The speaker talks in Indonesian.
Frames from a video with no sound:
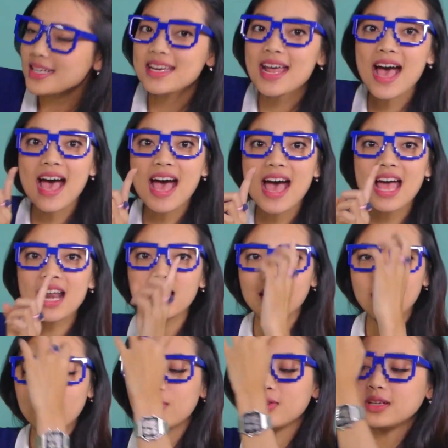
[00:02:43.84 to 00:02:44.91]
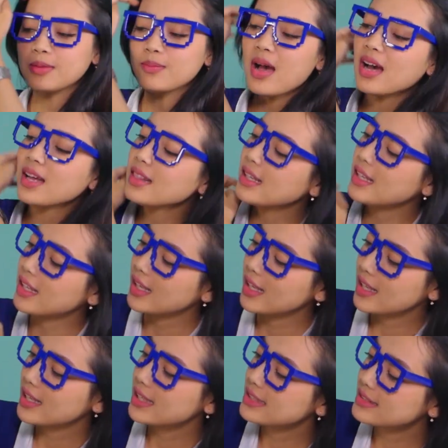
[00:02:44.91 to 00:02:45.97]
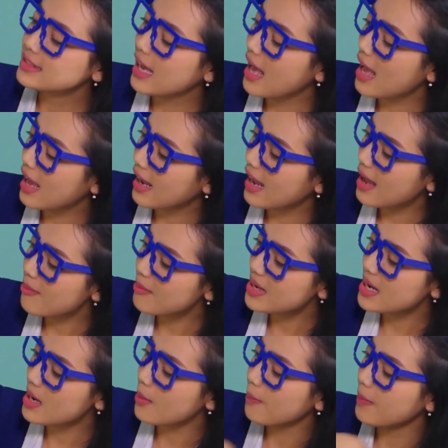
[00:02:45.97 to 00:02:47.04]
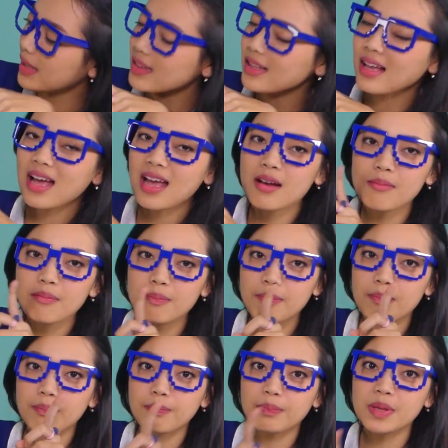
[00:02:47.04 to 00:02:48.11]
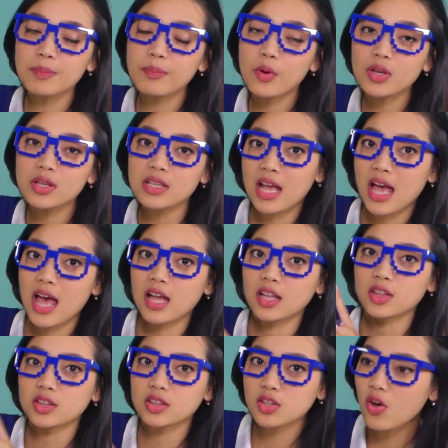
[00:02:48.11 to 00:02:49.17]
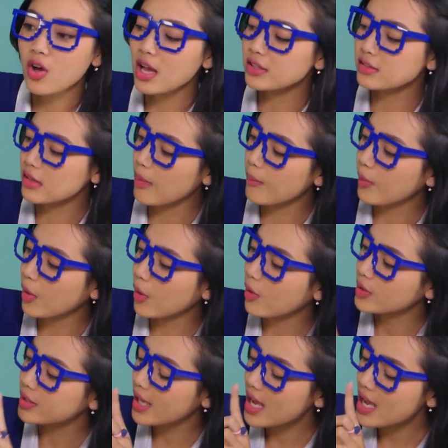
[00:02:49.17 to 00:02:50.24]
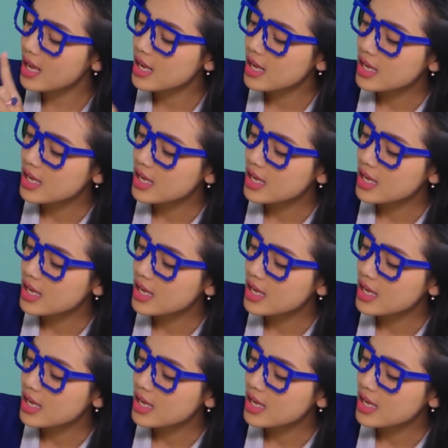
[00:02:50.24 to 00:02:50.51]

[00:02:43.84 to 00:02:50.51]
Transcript: dan unik banget nih cara mendapatkan pipotnya atau kacang polongnya